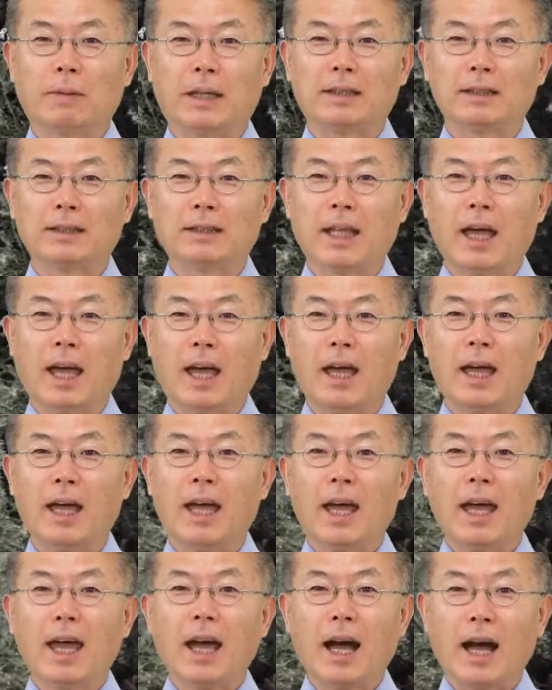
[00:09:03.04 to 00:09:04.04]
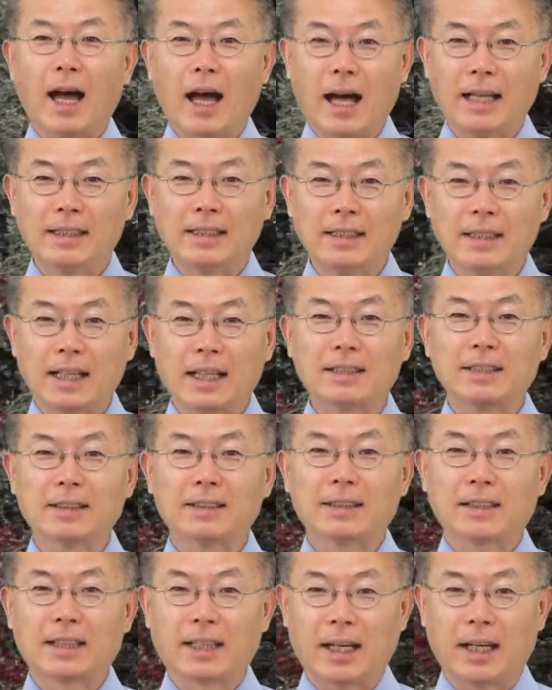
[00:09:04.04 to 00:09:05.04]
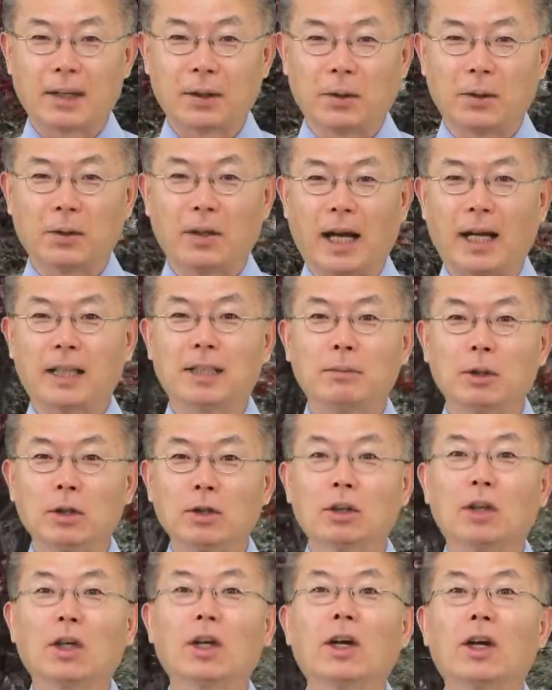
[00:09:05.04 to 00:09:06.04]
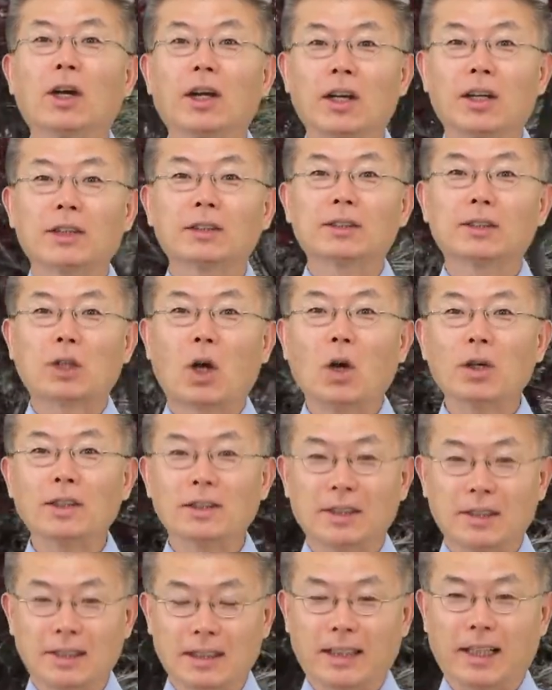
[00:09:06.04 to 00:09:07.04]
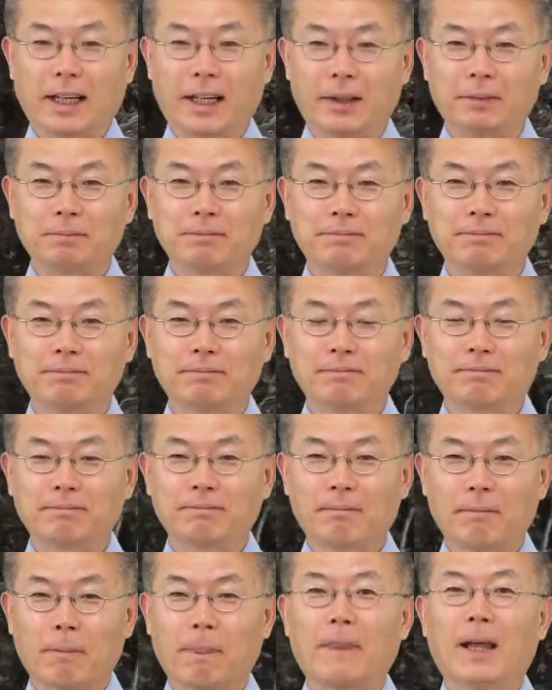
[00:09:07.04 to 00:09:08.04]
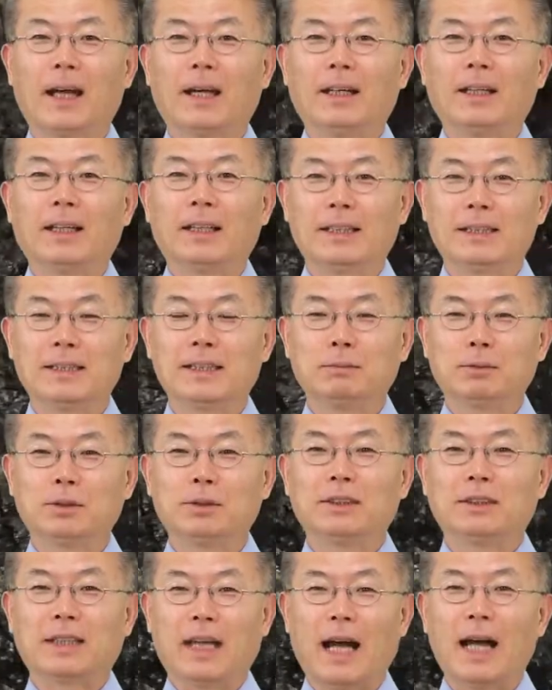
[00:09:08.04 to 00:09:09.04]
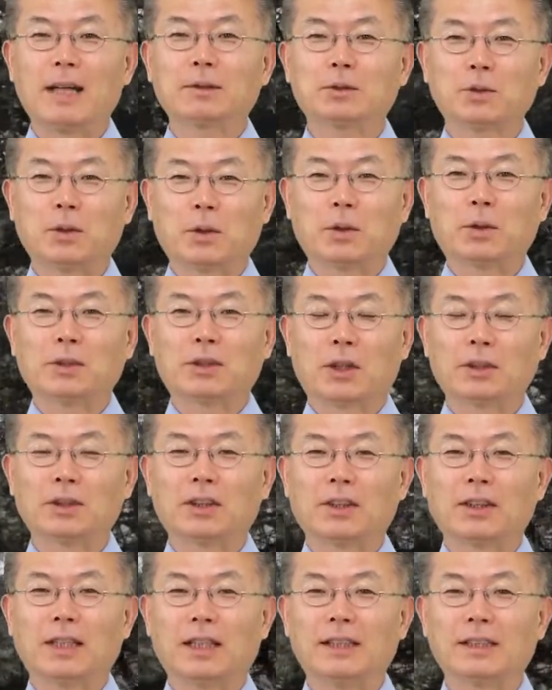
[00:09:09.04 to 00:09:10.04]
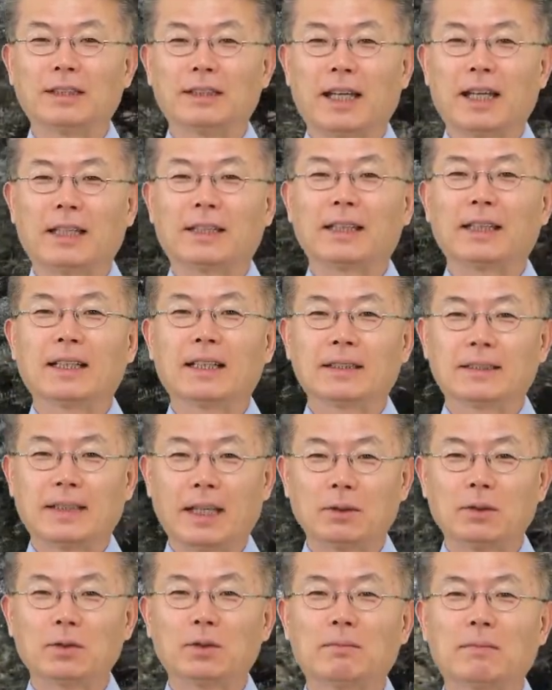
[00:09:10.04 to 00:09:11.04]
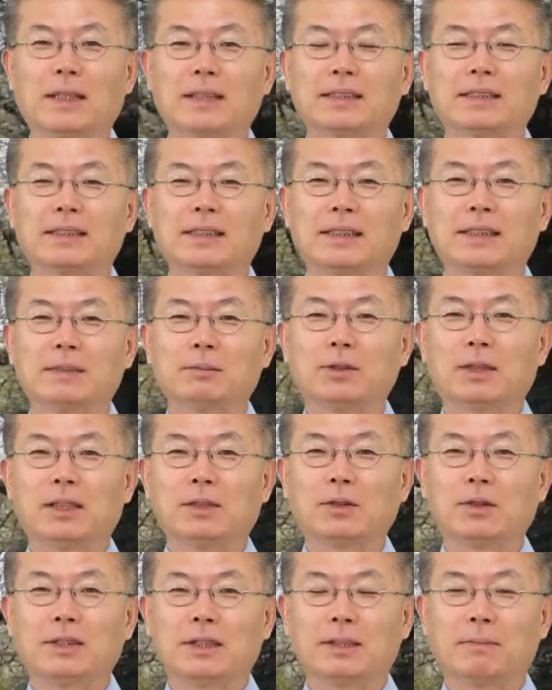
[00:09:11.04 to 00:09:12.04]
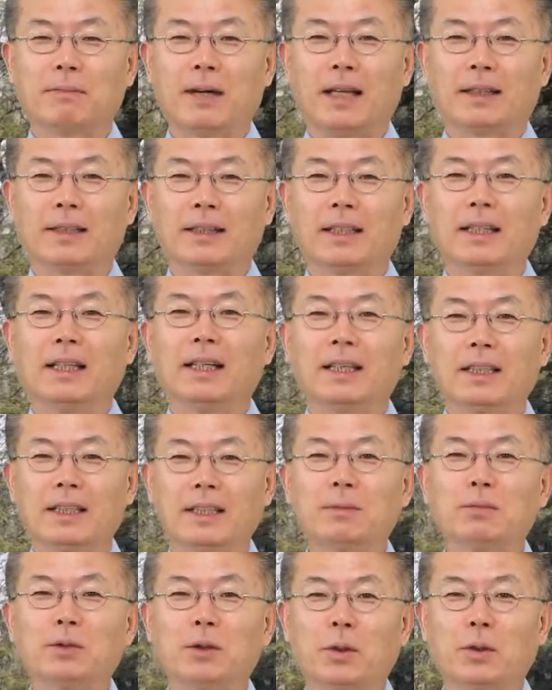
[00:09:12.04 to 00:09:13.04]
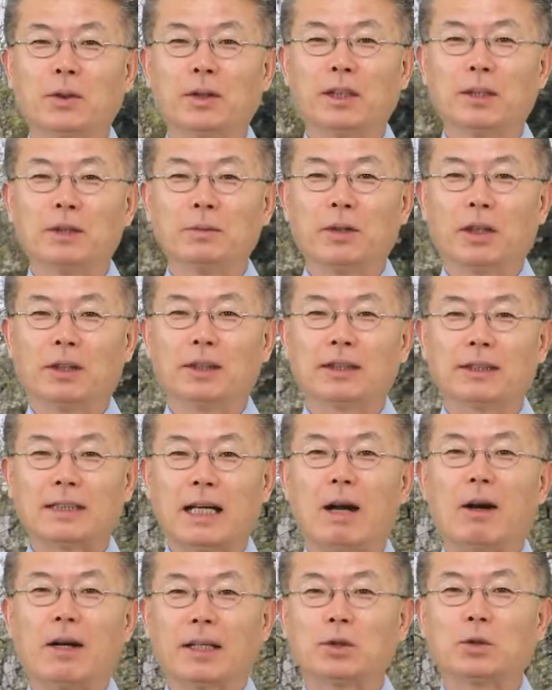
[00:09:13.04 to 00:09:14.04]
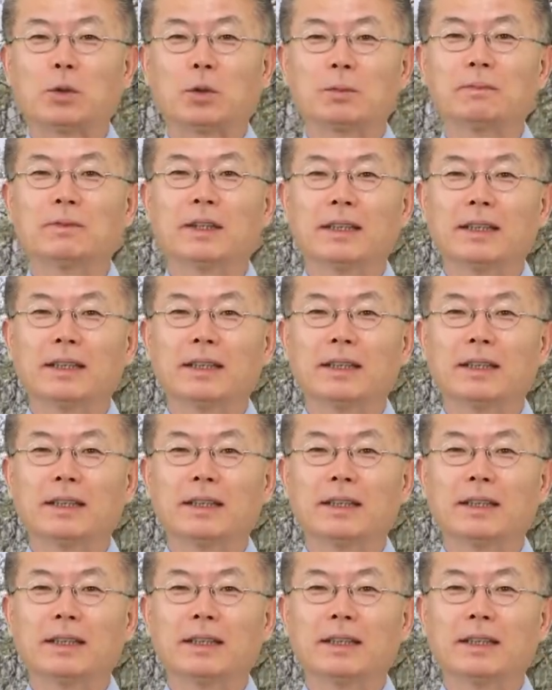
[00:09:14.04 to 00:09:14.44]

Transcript: 받을 때 앉아 있었을까요? 아니면 서 있었을까요? 이 질문은 한국어로 성경을 읽을 땐 생뚱맞은 질문일 수 있지만 히브리어로 읽으면 상황이 조금